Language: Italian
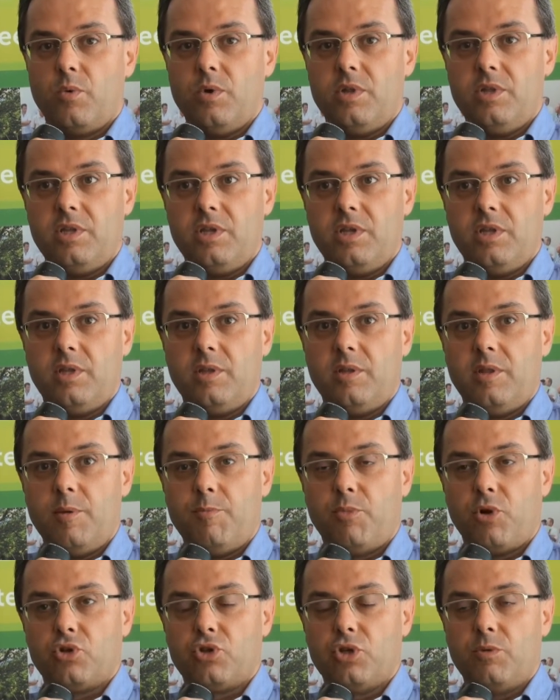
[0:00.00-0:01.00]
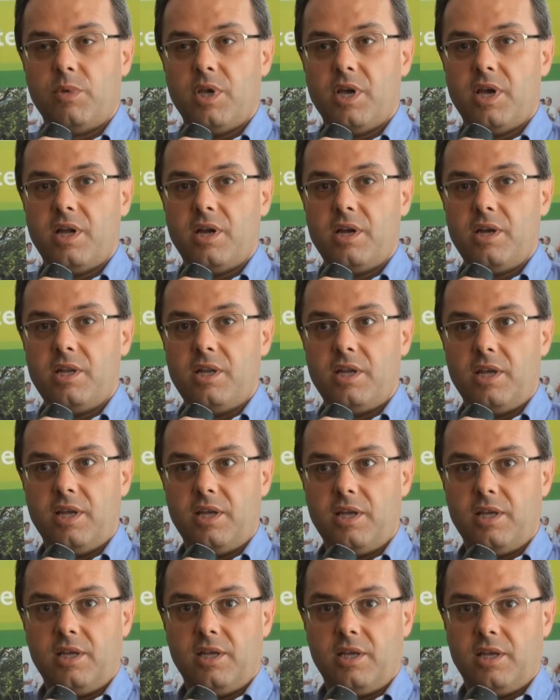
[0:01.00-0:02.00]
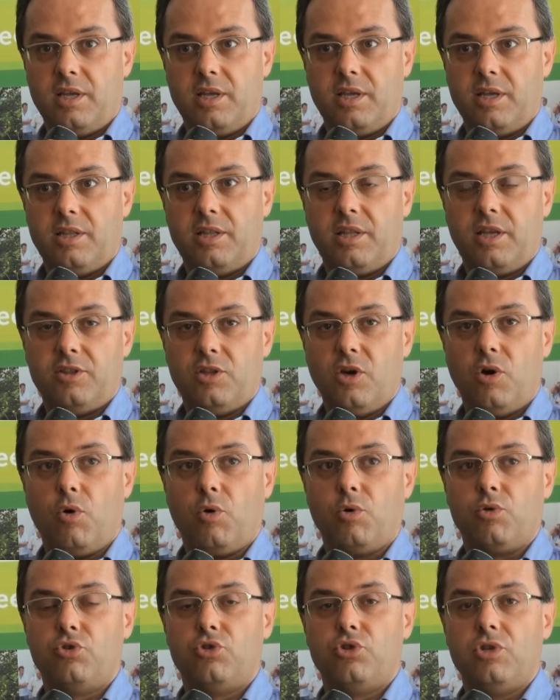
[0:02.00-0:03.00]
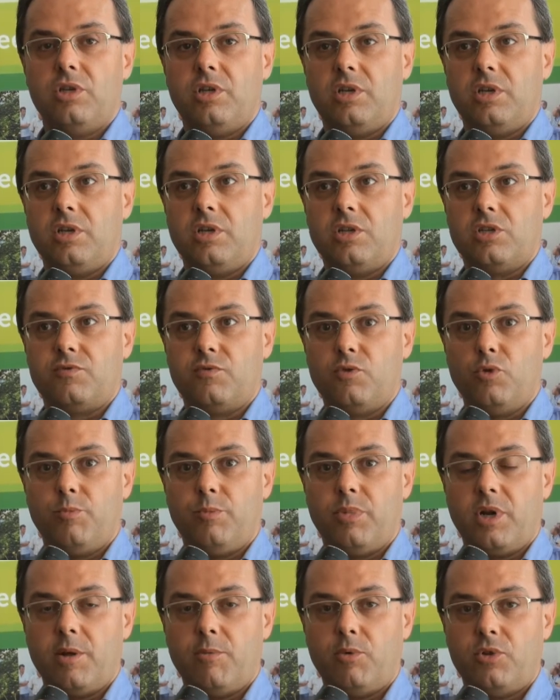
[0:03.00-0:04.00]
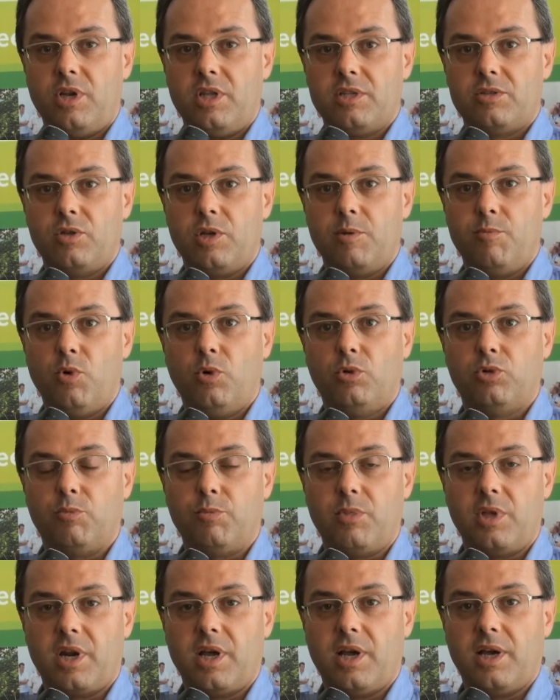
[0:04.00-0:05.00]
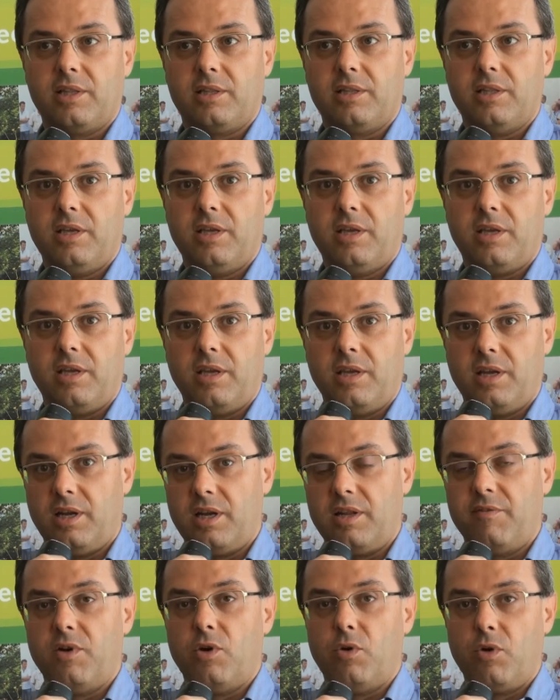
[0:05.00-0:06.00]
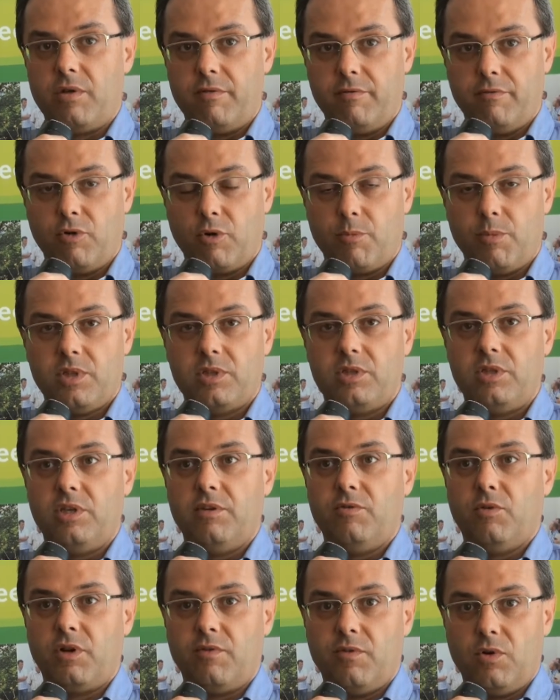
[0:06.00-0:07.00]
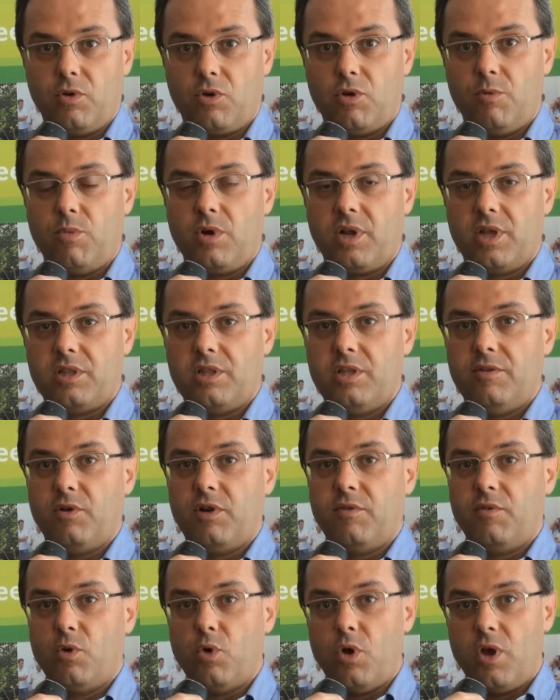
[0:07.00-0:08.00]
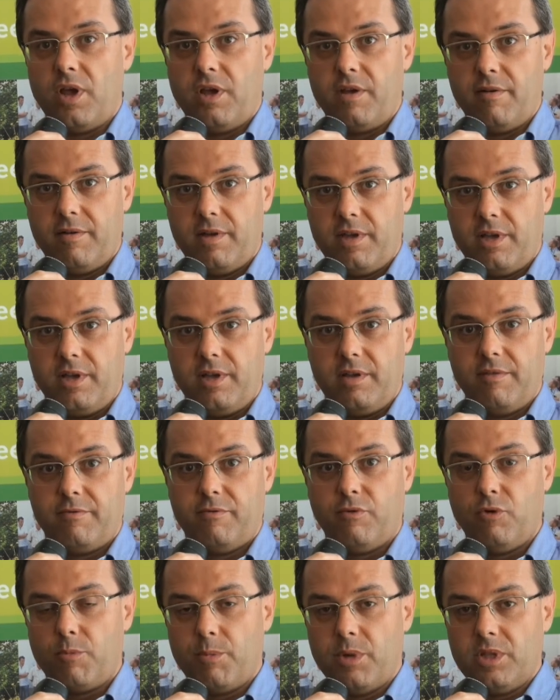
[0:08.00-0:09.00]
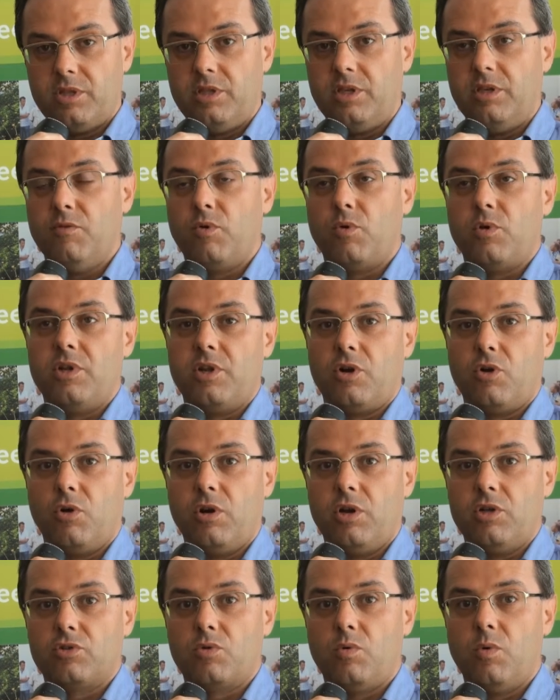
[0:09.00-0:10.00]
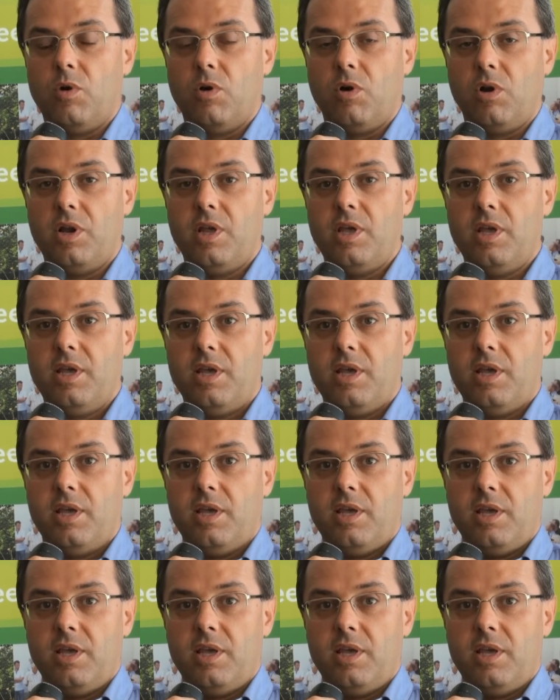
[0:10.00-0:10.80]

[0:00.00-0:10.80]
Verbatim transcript: Quindi nei prossimi anni e, da oggi eh, svilupperemo delle azioni molto mirate eh, a livello informativo, a livello comunicativo, a livello eh, formativo, quindi con le scuole